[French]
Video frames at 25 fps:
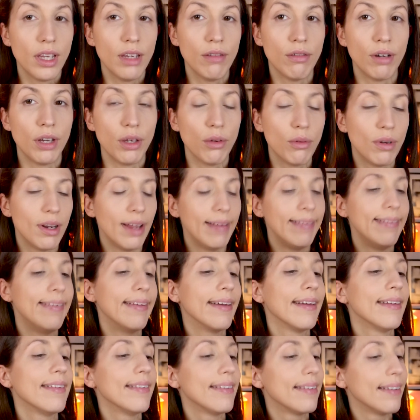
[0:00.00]
Et voyons la
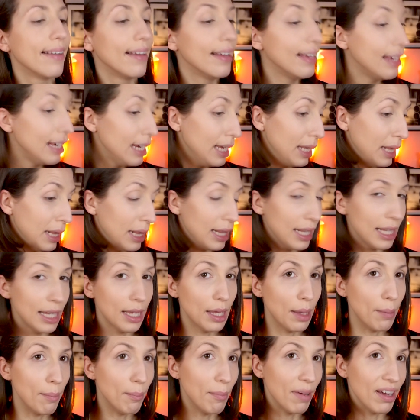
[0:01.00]
teinte
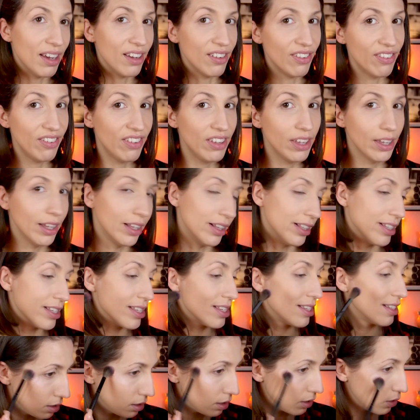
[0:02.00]
In My
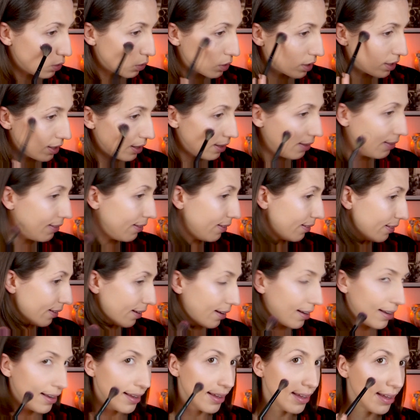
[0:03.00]
Feels. Ok, c'est
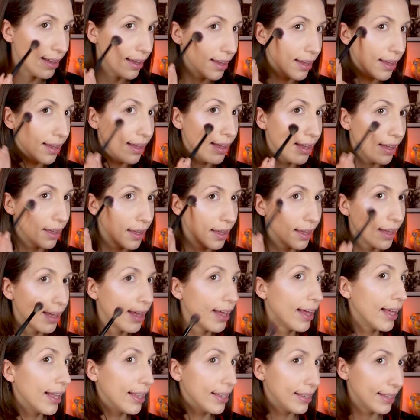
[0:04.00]
très...
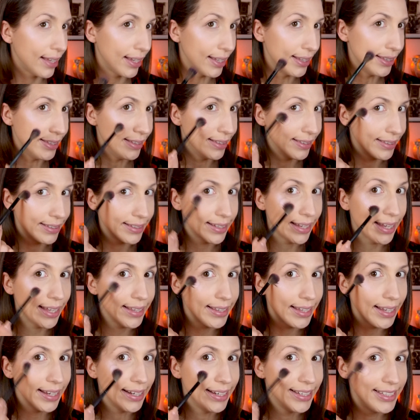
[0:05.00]
Très
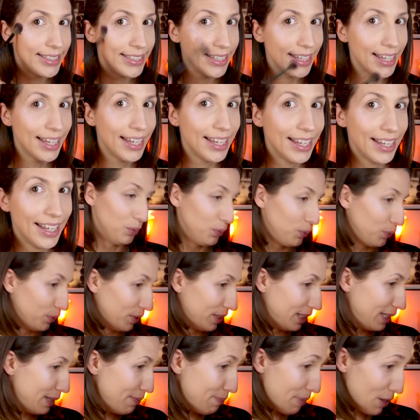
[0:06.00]
discret, très léger. Ouh,
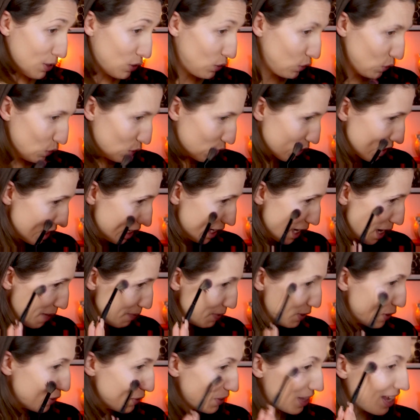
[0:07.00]
c'est pas du tout ce que j'ai
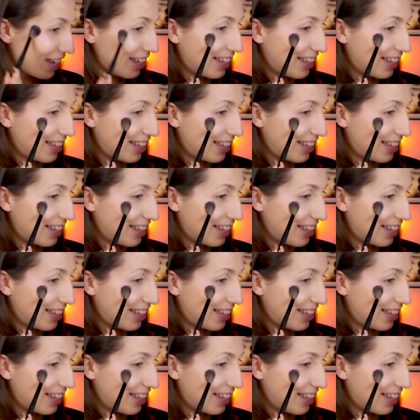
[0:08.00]
l'habitude.